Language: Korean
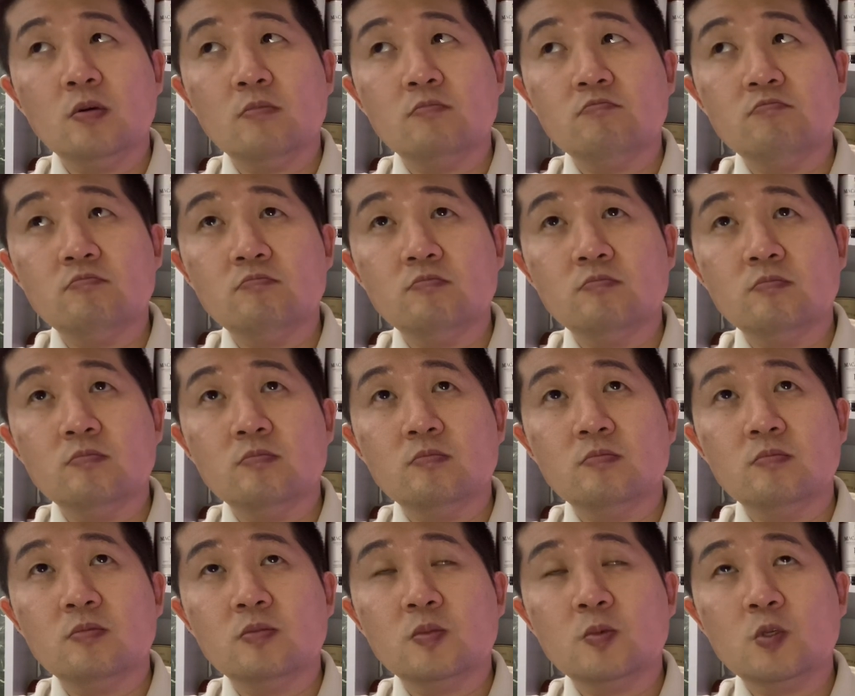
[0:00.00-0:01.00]

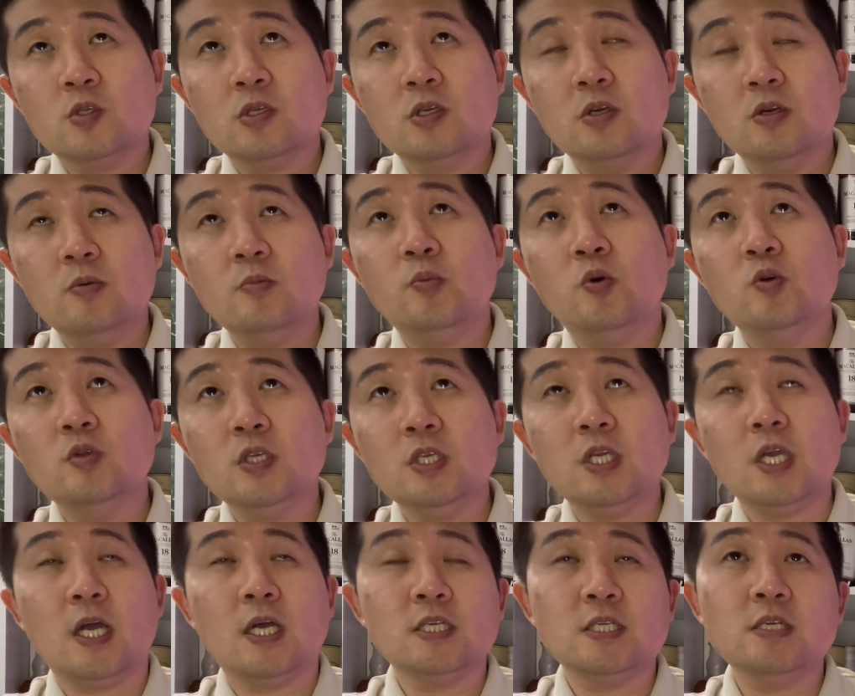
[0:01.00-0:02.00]
음, 그럼
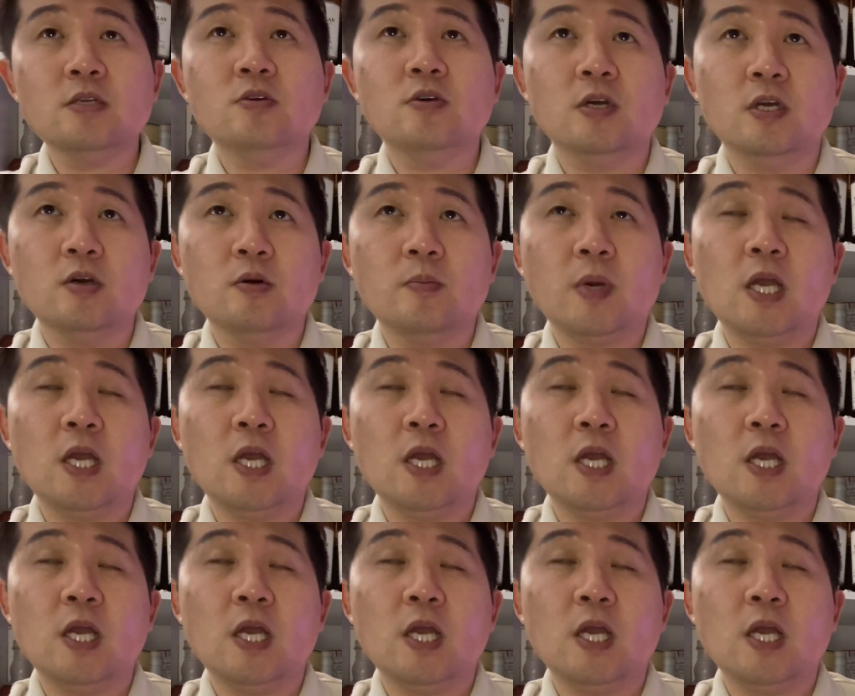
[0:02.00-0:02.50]
본인이 아실 거예요.